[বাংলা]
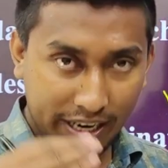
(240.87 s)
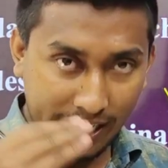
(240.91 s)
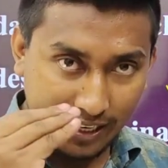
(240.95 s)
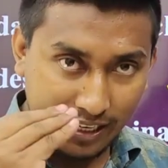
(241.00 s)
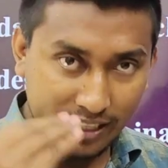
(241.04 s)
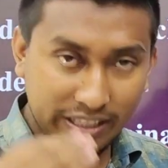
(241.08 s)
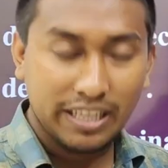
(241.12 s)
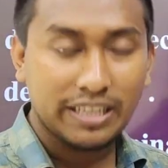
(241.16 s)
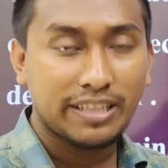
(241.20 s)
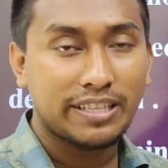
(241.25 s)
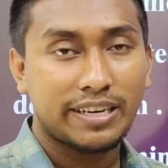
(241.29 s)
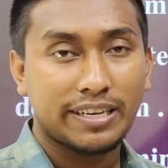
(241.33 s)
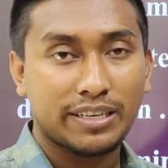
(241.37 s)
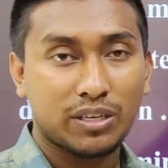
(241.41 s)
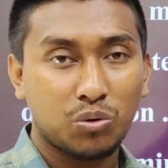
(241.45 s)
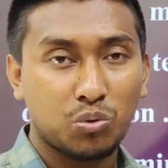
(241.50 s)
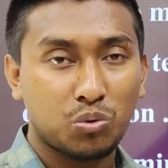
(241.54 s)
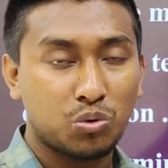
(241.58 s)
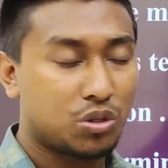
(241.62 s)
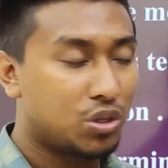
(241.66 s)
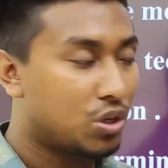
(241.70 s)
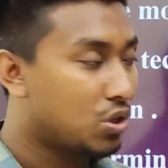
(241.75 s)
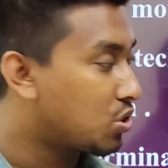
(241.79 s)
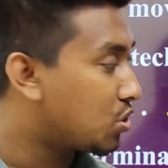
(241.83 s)
এটা তাদের একটা
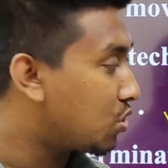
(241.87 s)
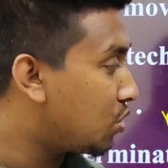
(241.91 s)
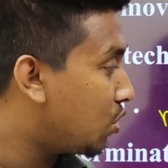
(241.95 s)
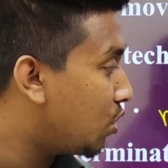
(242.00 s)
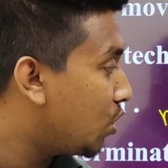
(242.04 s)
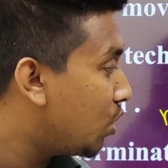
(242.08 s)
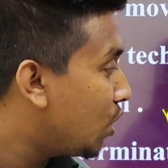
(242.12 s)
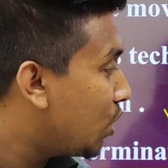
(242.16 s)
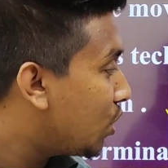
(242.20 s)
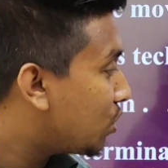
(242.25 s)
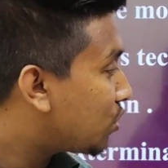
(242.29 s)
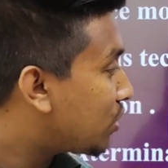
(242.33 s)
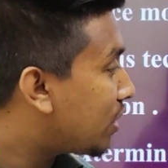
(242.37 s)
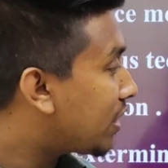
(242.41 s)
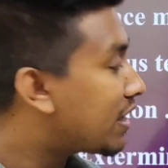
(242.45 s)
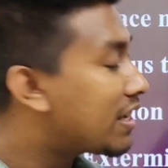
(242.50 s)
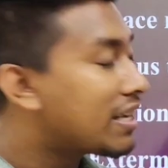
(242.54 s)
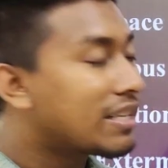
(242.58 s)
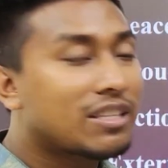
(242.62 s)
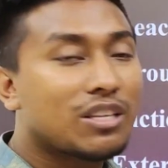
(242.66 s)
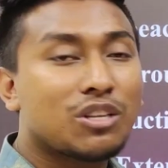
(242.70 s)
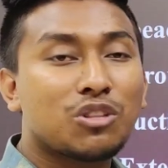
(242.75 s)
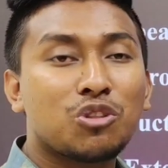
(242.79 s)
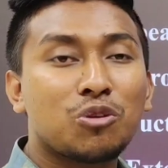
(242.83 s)
উদ্দেশ্য সো এই
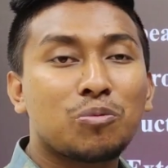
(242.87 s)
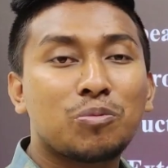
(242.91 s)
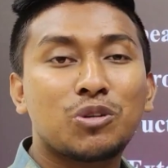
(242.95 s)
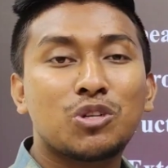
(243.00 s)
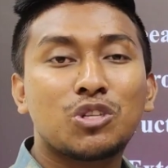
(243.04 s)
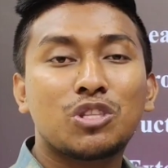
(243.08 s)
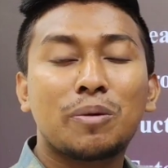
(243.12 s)
ক্ষেত্রে তুমি